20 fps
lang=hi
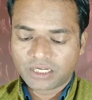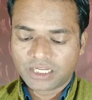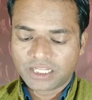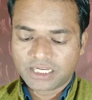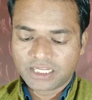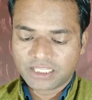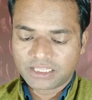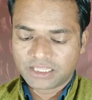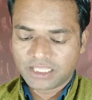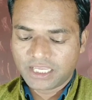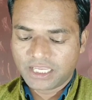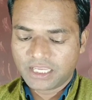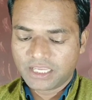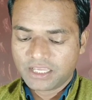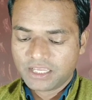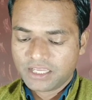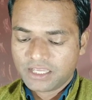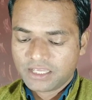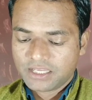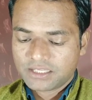करने रहते हैं
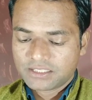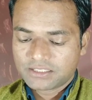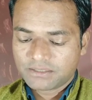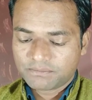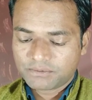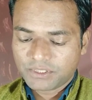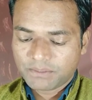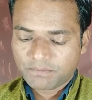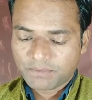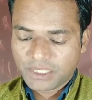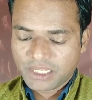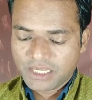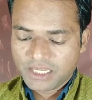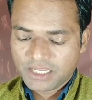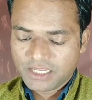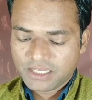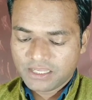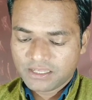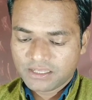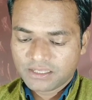सबसे
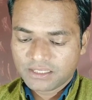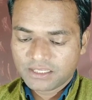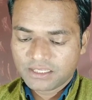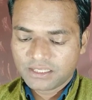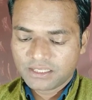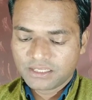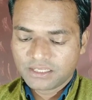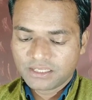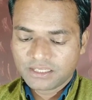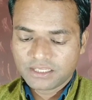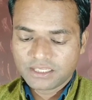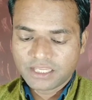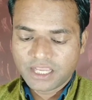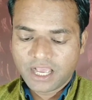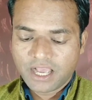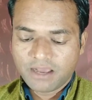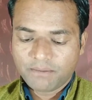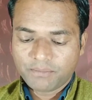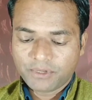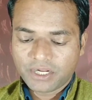पहले
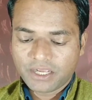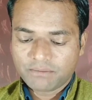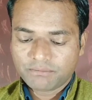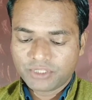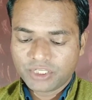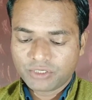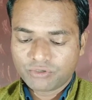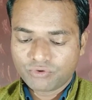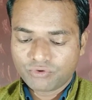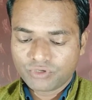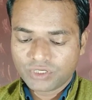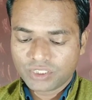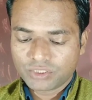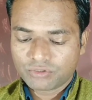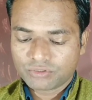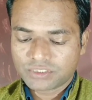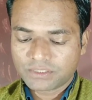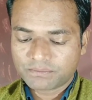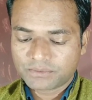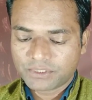यहाँ पर आप देखोगे
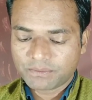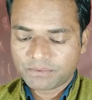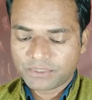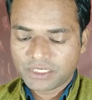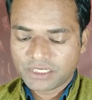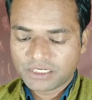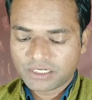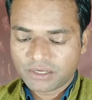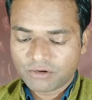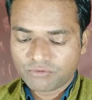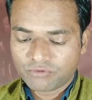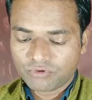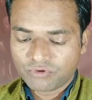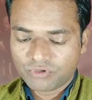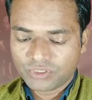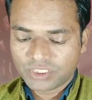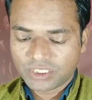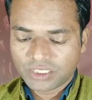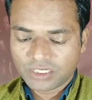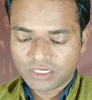तो सबसे पहले
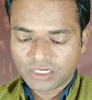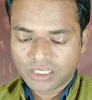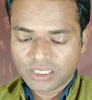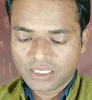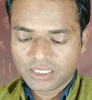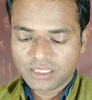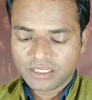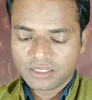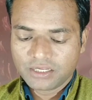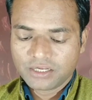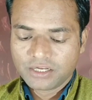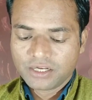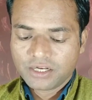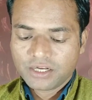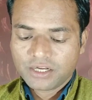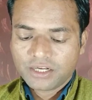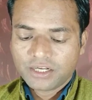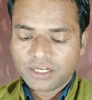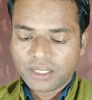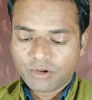डाउनलोड करना है
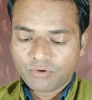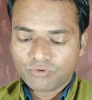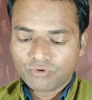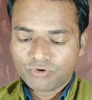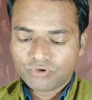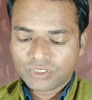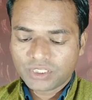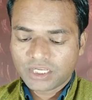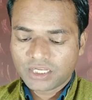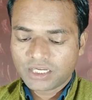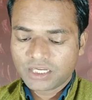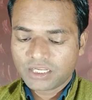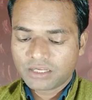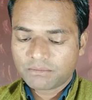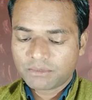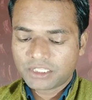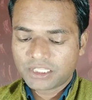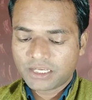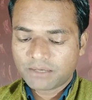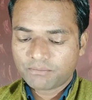डाउनलोड करने के
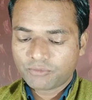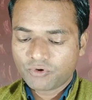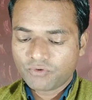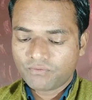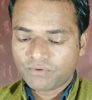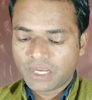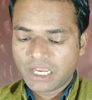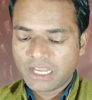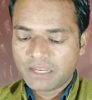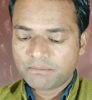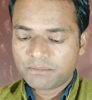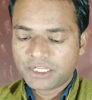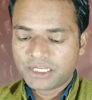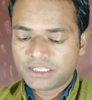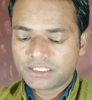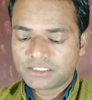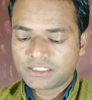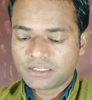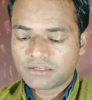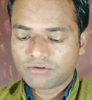बाद आपको फ़ाइल
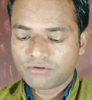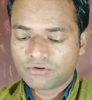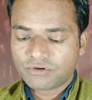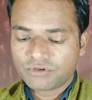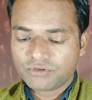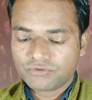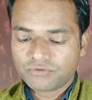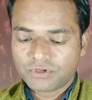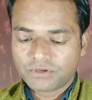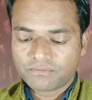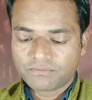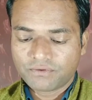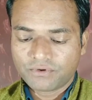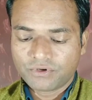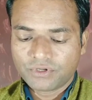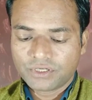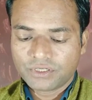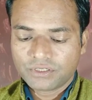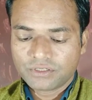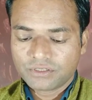मैनेजर ऑन योर
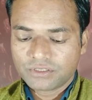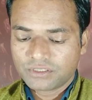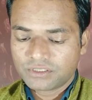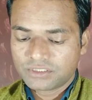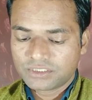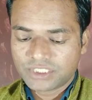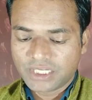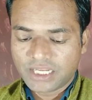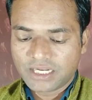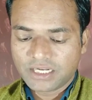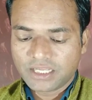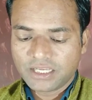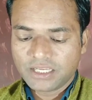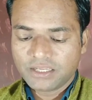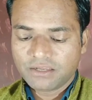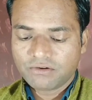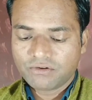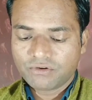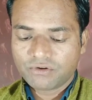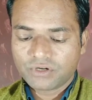फ़ोन जाना
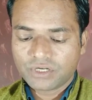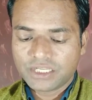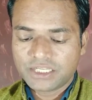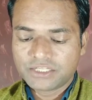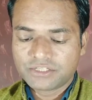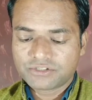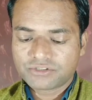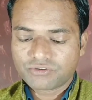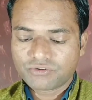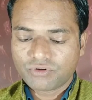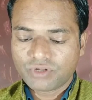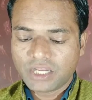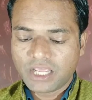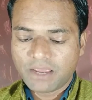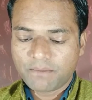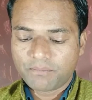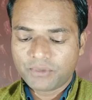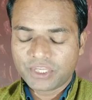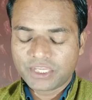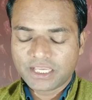है और इंस्टॉल
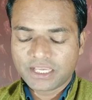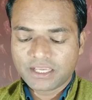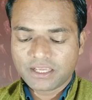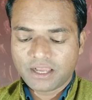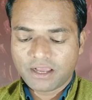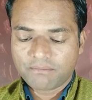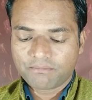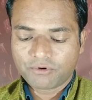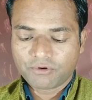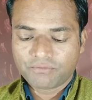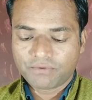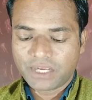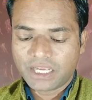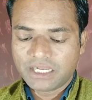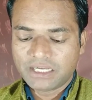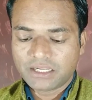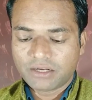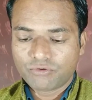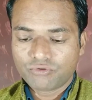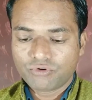एपी के आपको
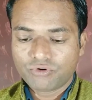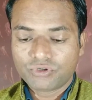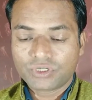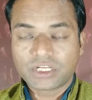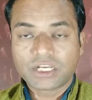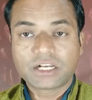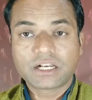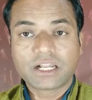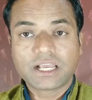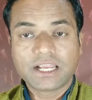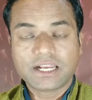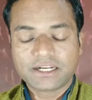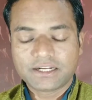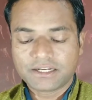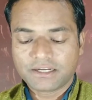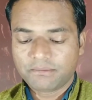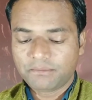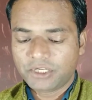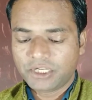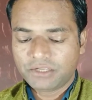फ़ाइल डाउनलोड करना है
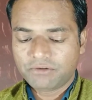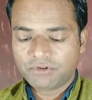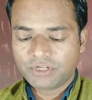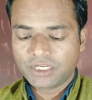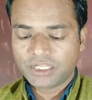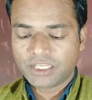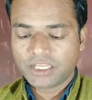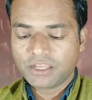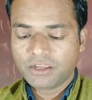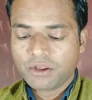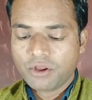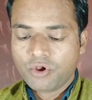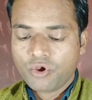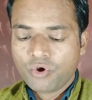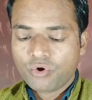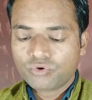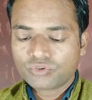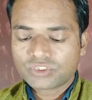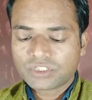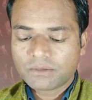ड्रीम इलेवन की
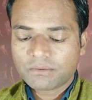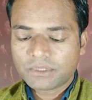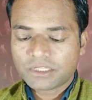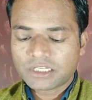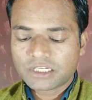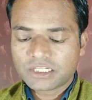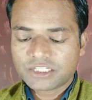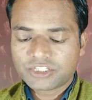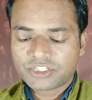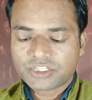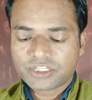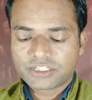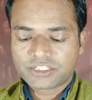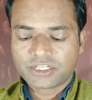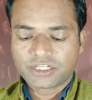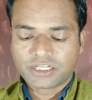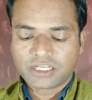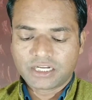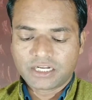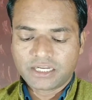उसके बाद
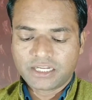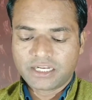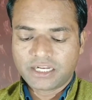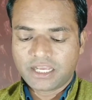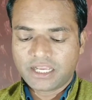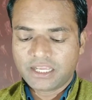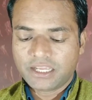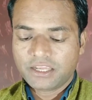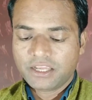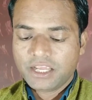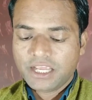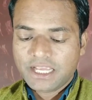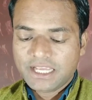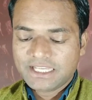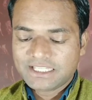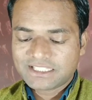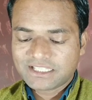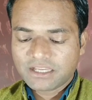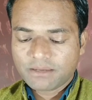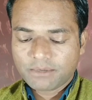रजिस्ट्रेशन कर लेना है
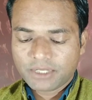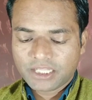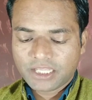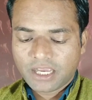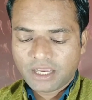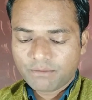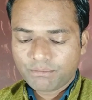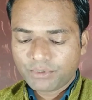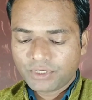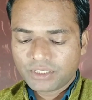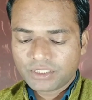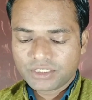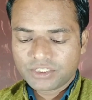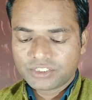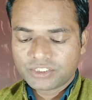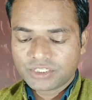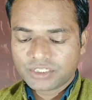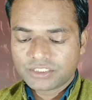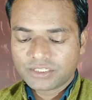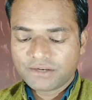इसके बाद आपका
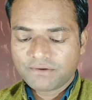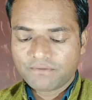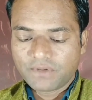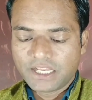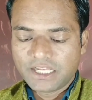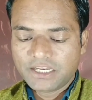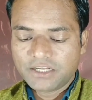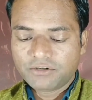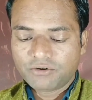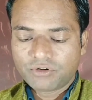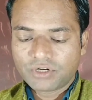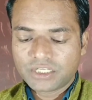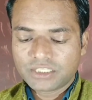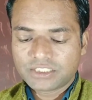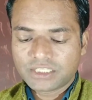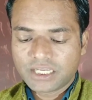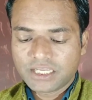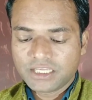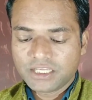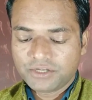रजिस्ट्रेशन वैलिड होना
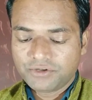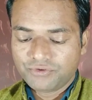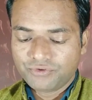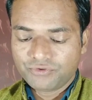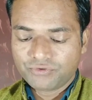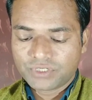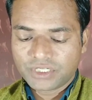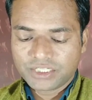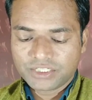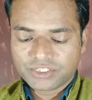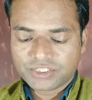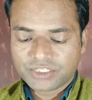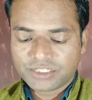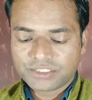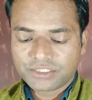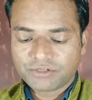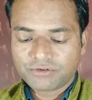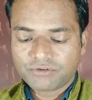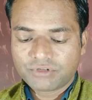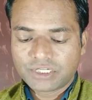चाहिए न्यू
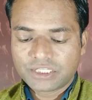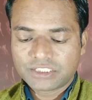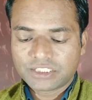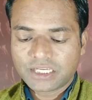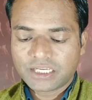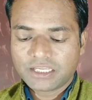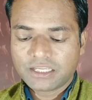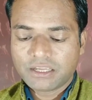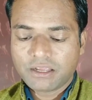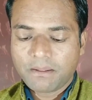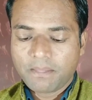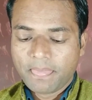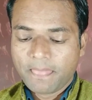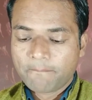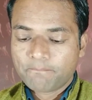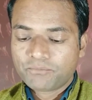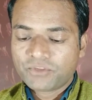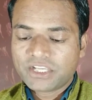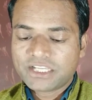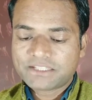रजिस्ट्रेशन होना चाहिए
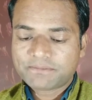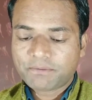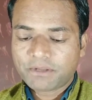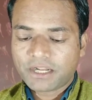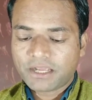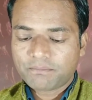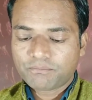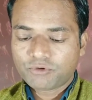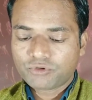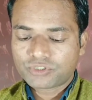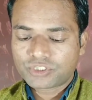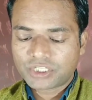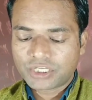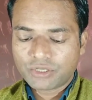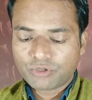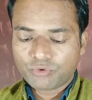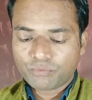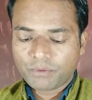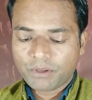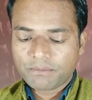इस पर आपको
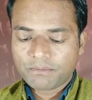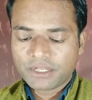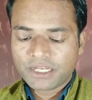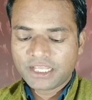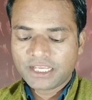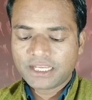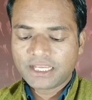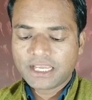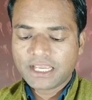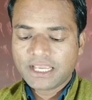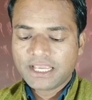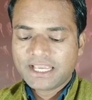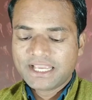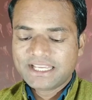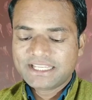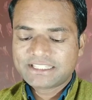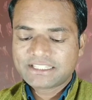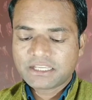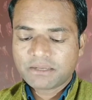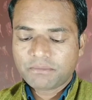छः रुपये मिलेंगे
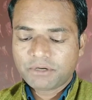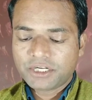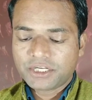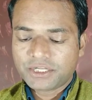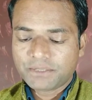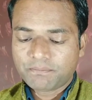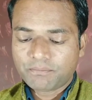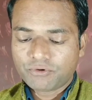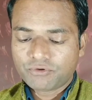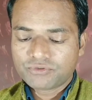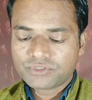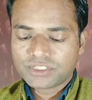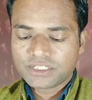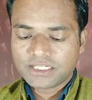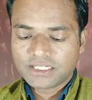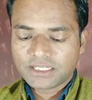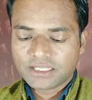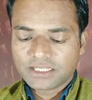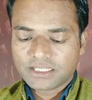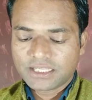इसके बाद
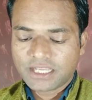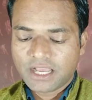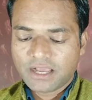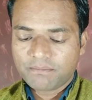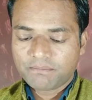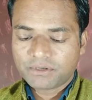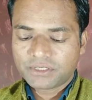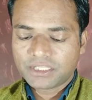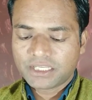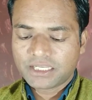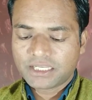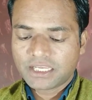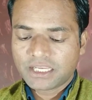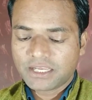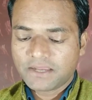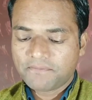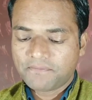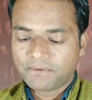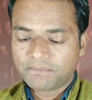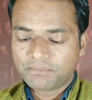डिपॉजिट यहाँ पर
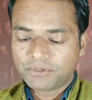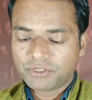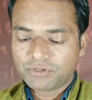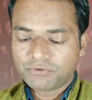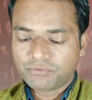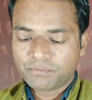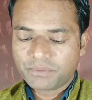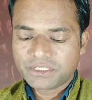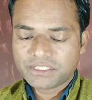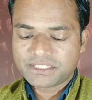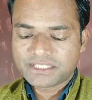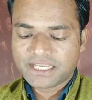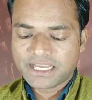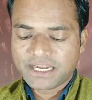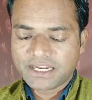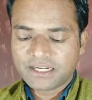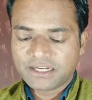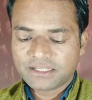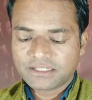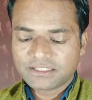देखेंगे फिफ्टी रुपीज़
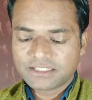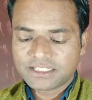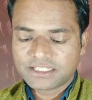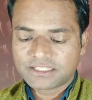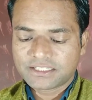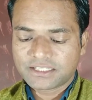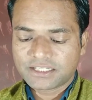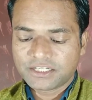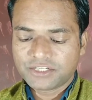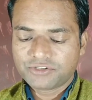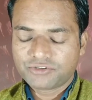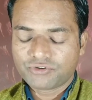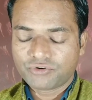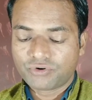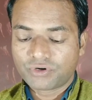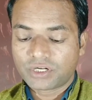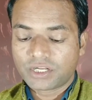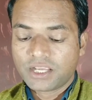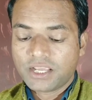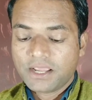सेंड अर्स स्क्रीन
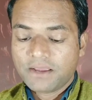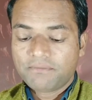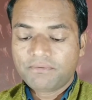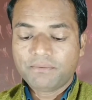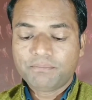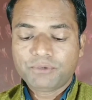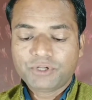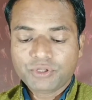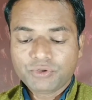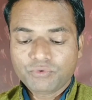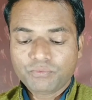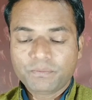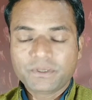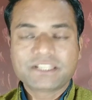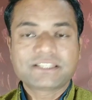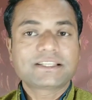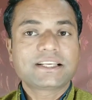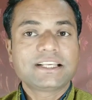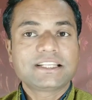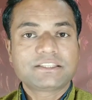शॉट फिफ्टी
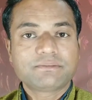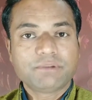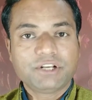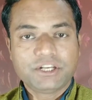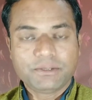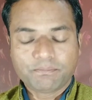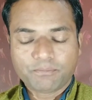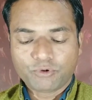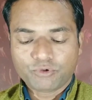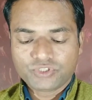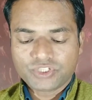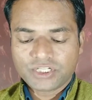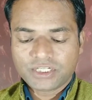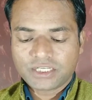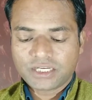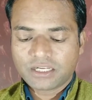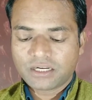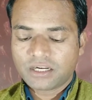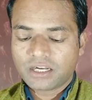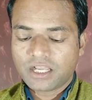रुपीज़ का इसमें डिपॉजिट
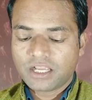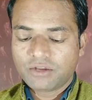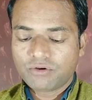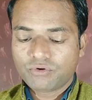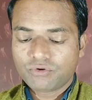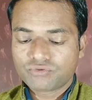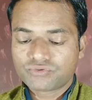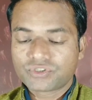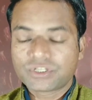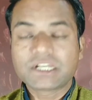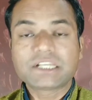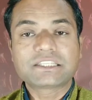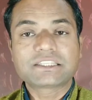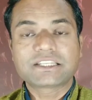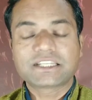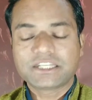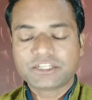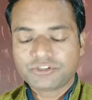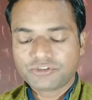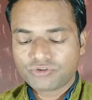करना है और उसका
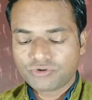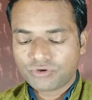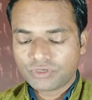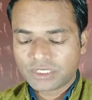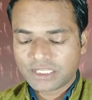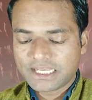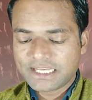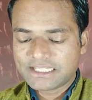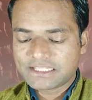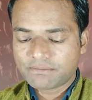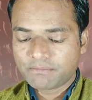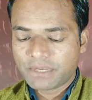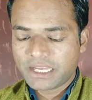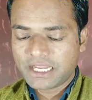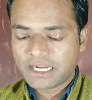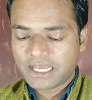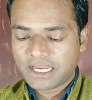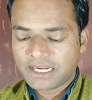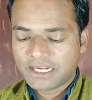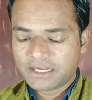स्क्रीन शॉट इस
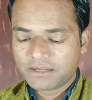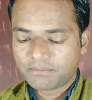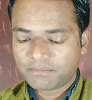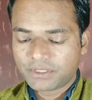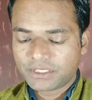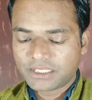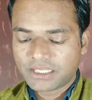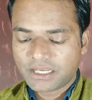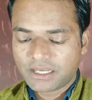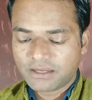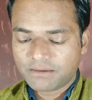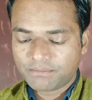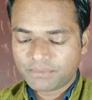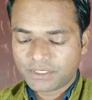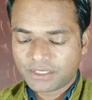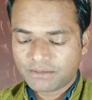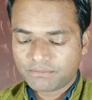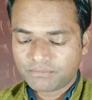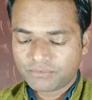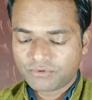मेल आई डी पर यहाँ
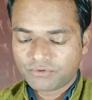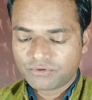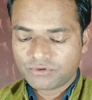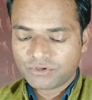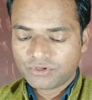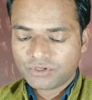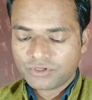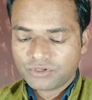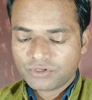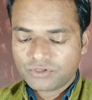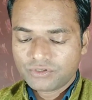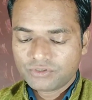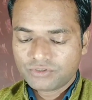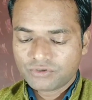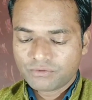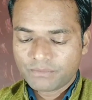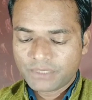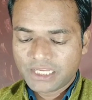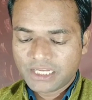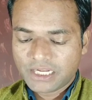पर आपको
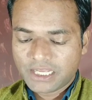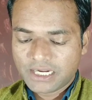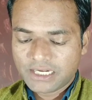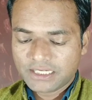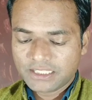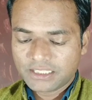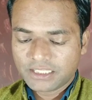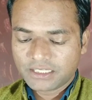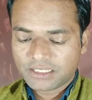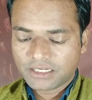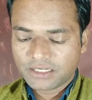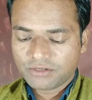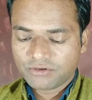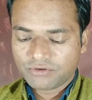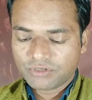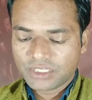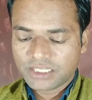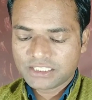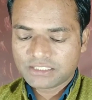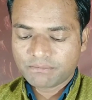जो मेल डी दिख रही
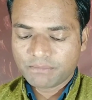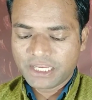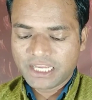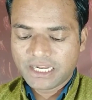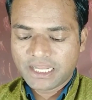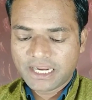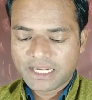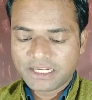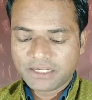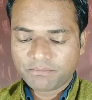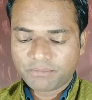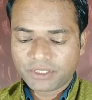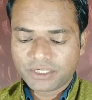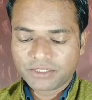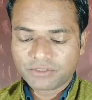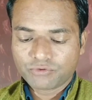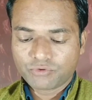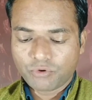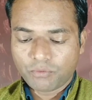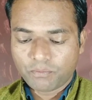होगी इस मेल डी पर
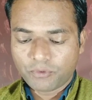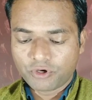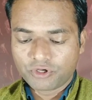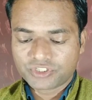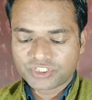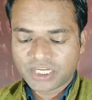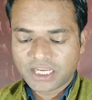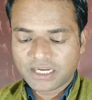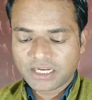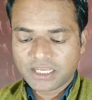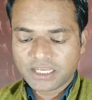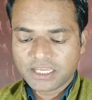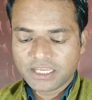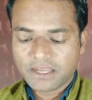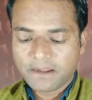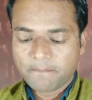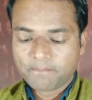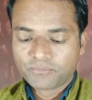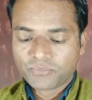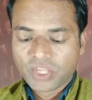इनको पहुँचाना
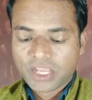है